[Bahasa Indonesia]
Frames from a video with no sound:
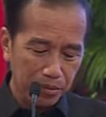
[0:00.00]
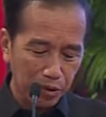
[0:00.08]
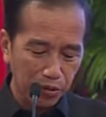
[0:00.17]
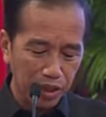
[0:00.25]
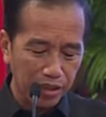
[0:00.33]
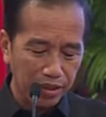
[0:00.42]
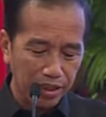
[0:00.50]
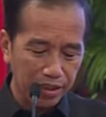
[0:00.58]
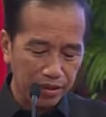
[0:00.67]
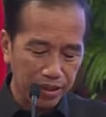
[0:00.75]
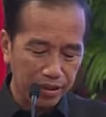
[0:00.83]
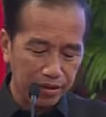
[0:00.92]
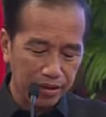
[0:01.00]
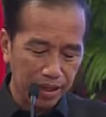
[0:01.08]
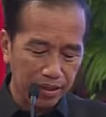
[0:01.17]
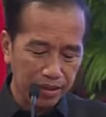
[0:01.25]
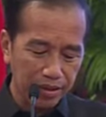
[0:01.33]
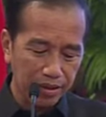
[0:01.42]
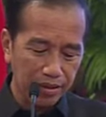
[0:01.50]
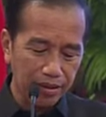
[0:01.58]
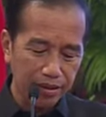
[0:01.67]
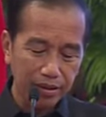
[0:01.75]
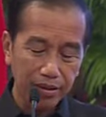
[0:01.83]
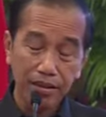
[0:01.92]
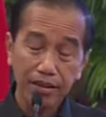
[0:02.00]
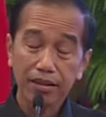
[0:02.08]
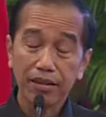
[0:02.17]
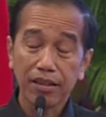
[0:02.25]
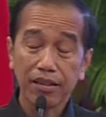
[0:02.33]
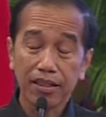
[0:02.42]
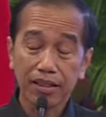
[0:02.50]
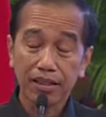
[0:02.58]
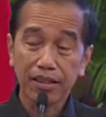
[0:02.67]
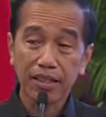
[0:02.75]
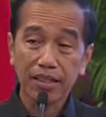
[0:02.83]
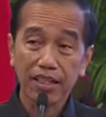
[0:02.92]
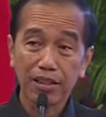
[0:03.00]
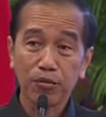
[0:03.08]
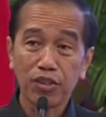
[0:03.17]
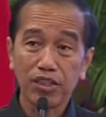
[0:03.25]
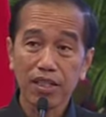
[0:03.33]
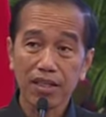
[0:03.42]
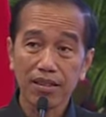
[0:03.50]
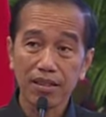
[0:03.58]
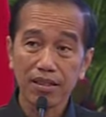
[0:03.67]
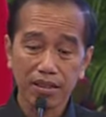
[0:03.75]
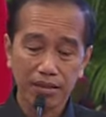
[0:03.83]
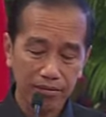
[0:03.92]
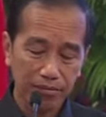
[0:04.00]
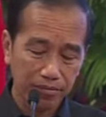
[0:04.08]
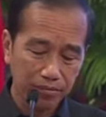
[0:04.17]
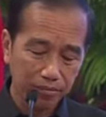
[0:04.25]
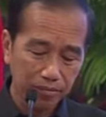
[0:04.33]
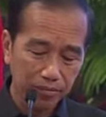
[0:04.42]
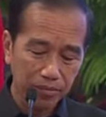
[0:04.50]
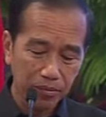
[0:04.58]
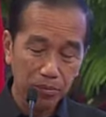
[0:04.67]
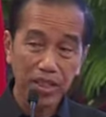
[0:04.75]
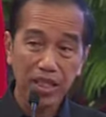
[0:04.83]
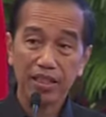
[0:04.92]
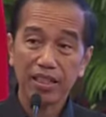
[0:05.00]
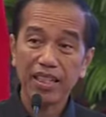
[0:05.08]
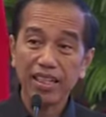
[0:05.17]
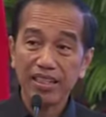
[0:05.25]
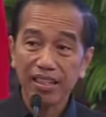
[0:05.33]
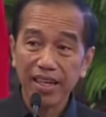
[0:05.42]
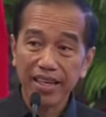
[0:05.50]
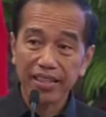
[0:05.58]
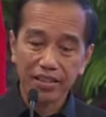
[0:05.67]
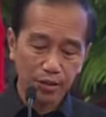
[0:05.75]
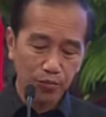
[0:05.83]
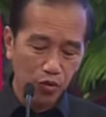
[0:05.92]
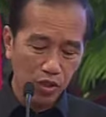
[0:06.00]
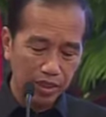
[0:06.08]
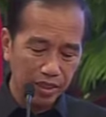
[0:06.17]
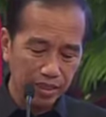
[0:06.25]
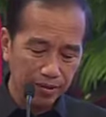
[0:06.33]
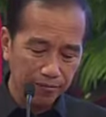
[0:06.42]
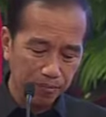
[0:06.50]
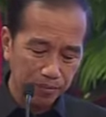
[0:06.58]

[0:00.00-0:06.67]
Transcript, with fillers: perlu saya tekankan sekali lagi, sinergi dan harmonisasi, biar inline semuanya.